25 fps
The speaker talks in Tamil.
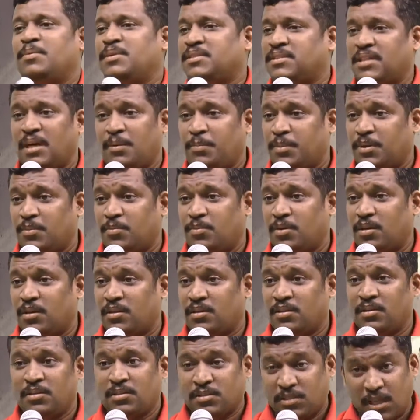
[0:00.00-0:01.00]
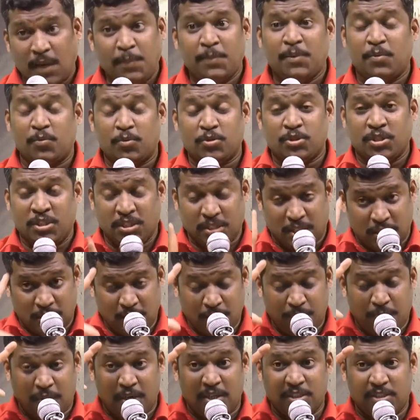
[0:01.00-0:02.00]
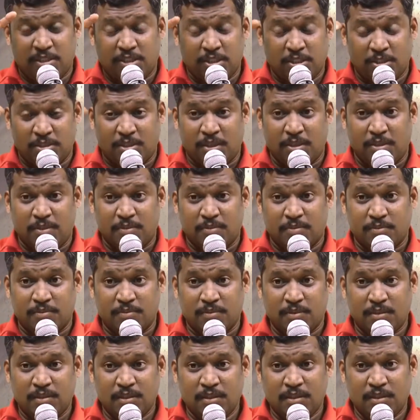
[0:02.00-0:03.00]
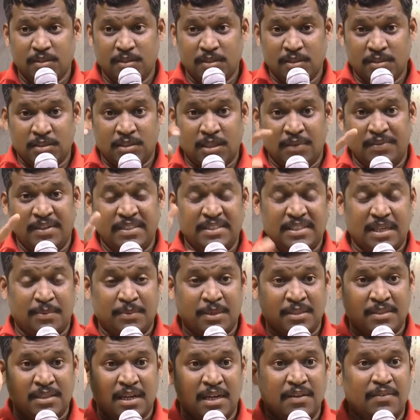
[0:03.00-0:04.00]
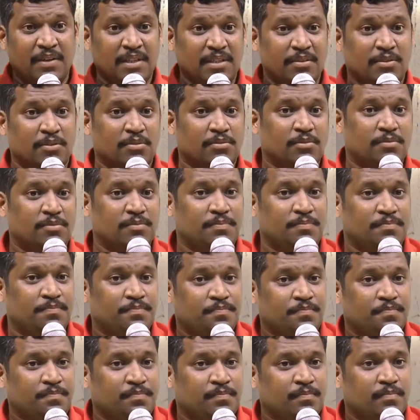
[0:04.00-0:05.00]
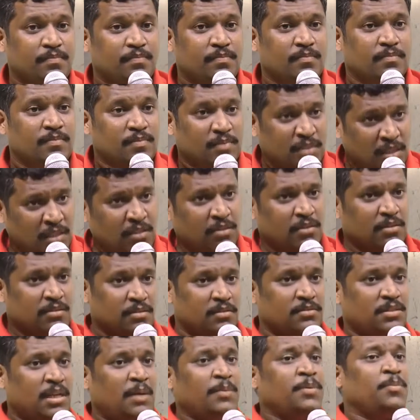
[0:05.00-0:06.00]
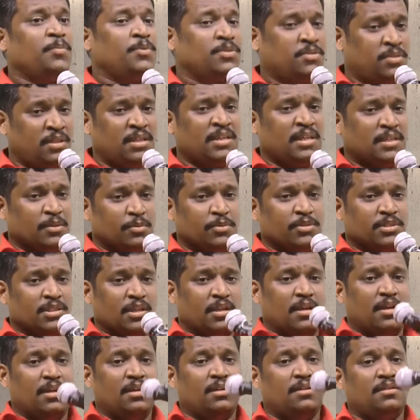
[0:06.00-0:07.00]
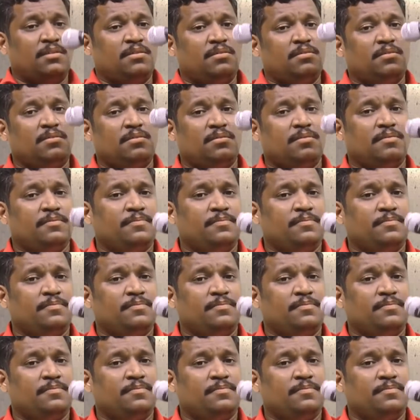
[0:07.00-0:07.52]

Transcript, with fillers: வீட்டில் போய் சாப்பிடும் பொழுது சாப்பிட்டு முடிச்சுன்னா கண்ணு பளிச்சுன்னு தெரியும் சில வீட்டில் சாப்பிட்டா தலைவலிக்கு வரும் தெரியும் சாப்பிட்டு முடிச்சுனே கண்டுபிடிச்சிடலாம்